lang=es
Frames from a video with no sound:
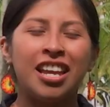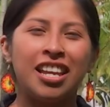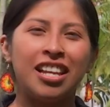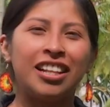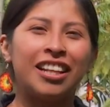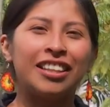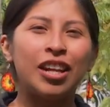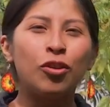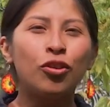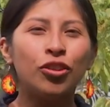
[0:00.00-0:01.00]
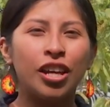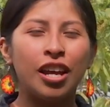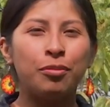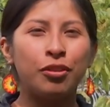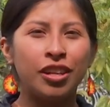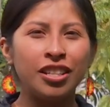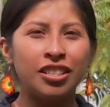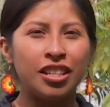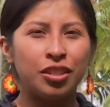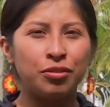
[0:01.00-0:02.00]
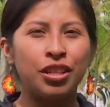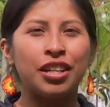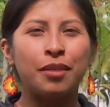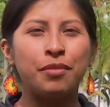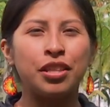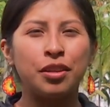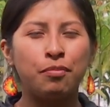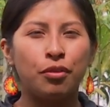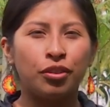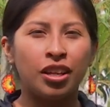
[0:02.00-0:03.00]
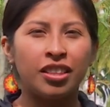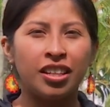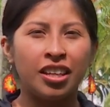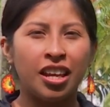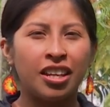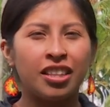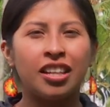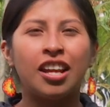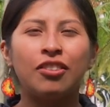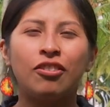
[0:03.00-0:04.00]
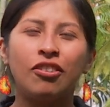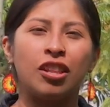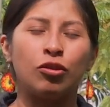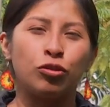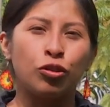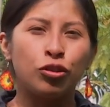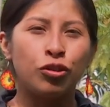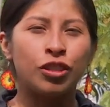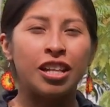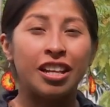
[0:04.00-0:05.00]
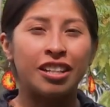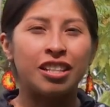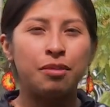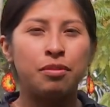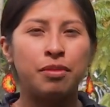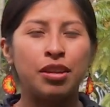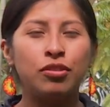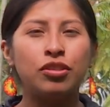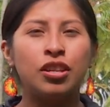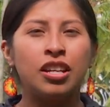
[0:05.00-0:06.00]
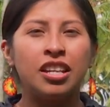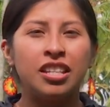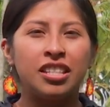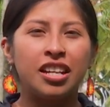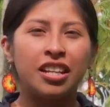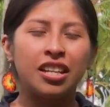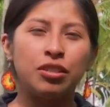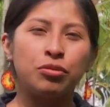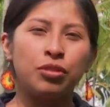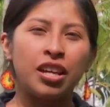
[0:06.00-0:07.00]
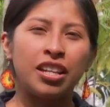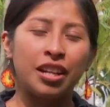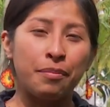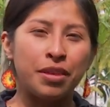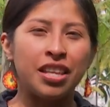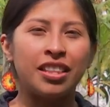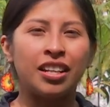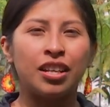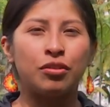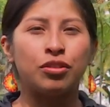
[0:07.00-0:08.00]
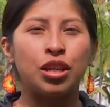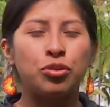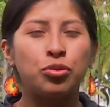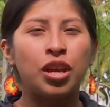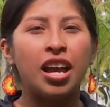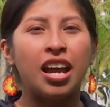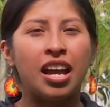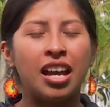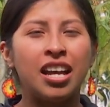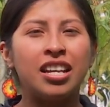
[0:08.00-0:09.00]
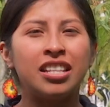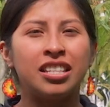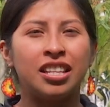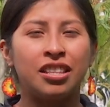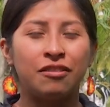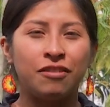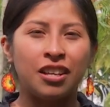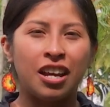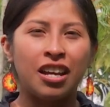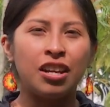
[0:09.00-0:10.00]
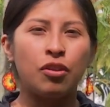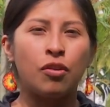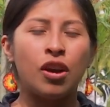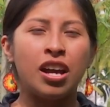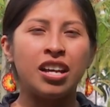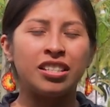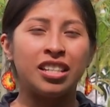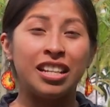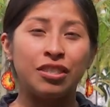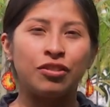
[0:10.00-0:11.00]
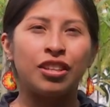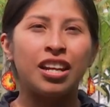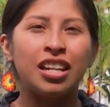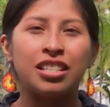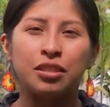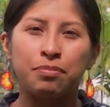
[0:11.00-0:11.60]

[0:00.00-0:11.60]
El catálogo de árboles es una herramienta importante que ha generado los socios de la red de viveros, ya que es una herramienta que nos ayuda a identificar o a seleccionar las